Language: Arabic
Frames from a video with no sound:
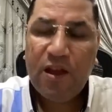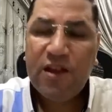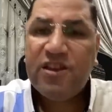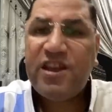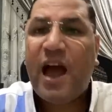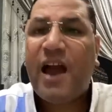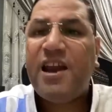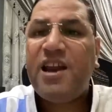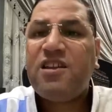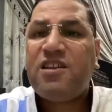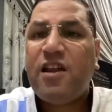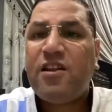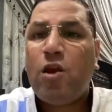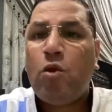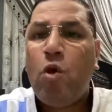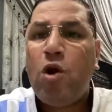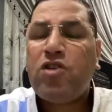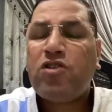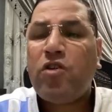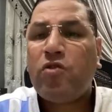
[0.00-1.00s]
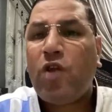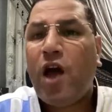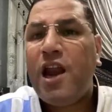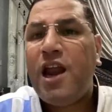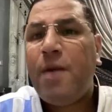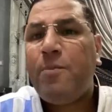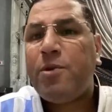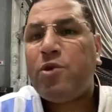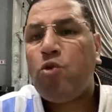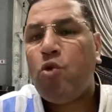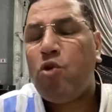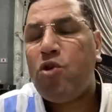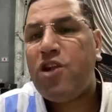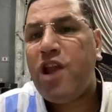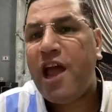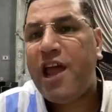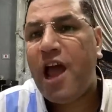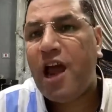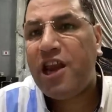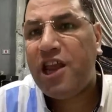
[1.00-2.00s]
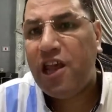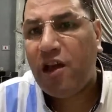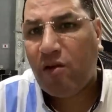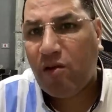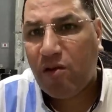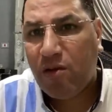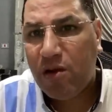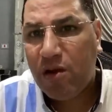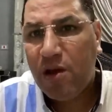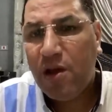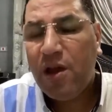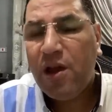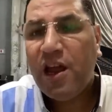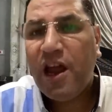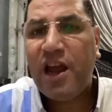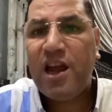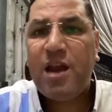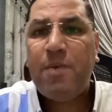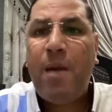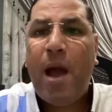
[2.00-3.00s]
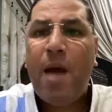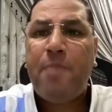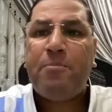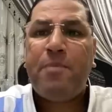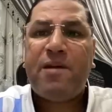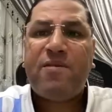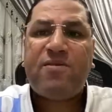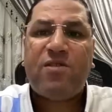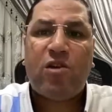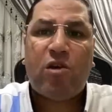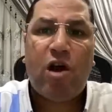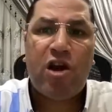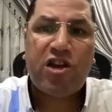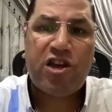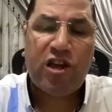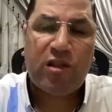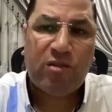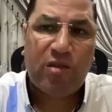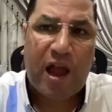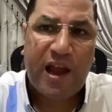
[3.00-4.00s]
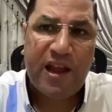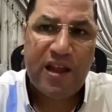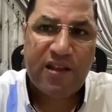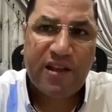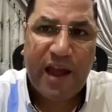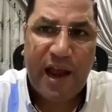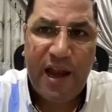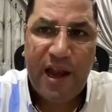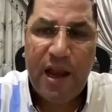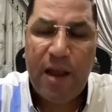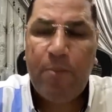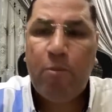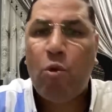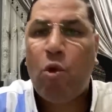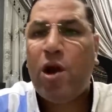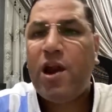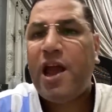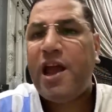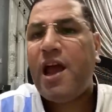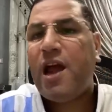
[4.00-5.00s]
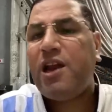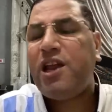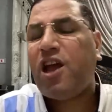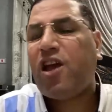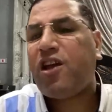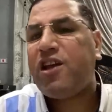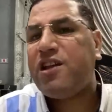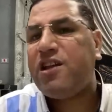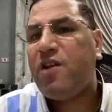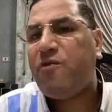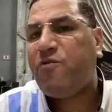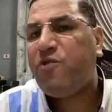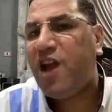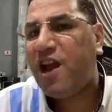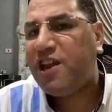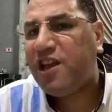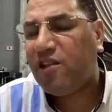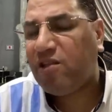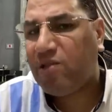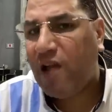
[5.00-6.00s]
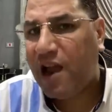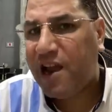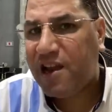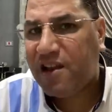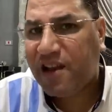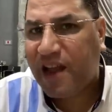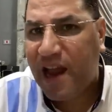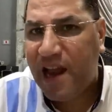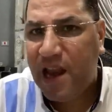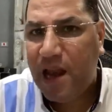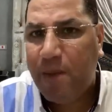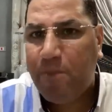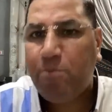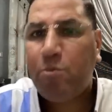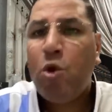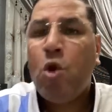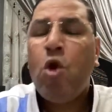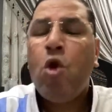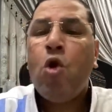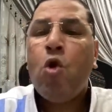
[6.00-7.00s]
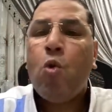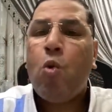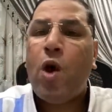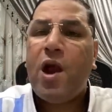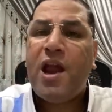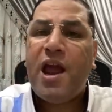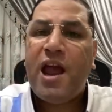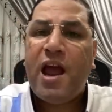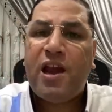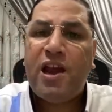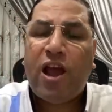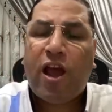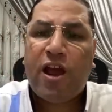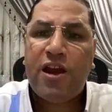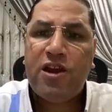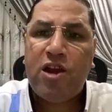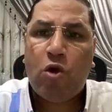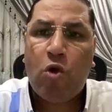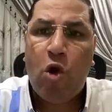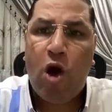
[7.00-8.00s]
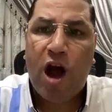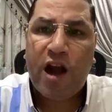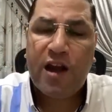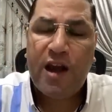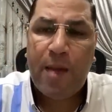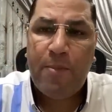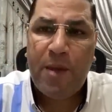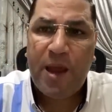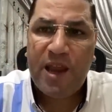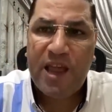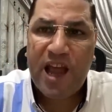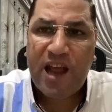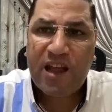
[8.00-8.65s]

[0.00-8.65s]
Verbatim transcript: يعني انت دلوقتي طالع بتقول لا يليق ان محمد سراج يطلع يتكلم ولا يليق ان فلان يطلع يتكلم ولا يليق ان جوهر نبيل